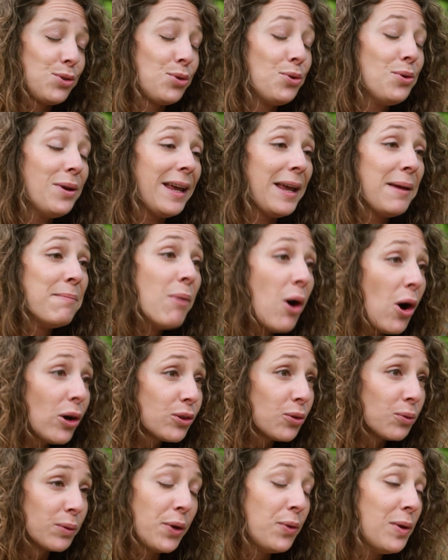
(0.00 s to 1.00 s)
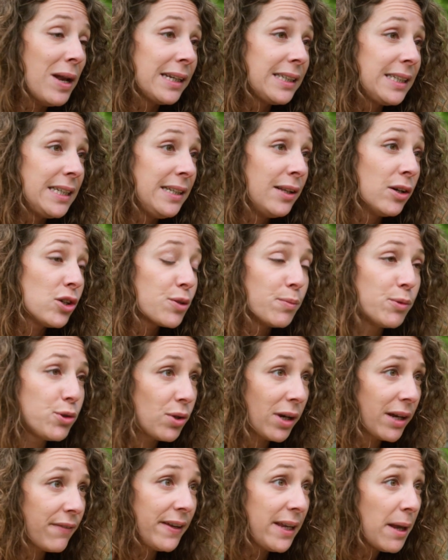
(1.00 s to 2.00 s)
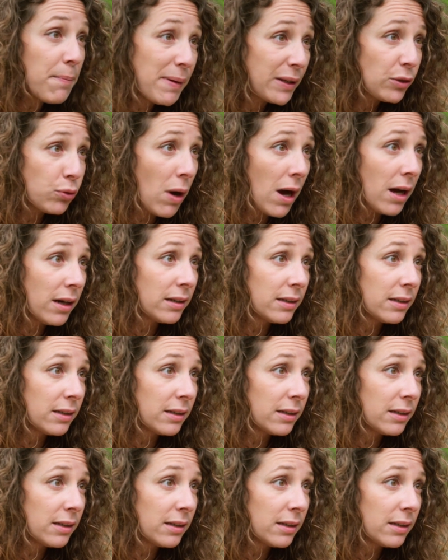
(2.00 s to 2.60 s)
tu es morte, on a eu l'accident, je me suis réveillée, pas toi.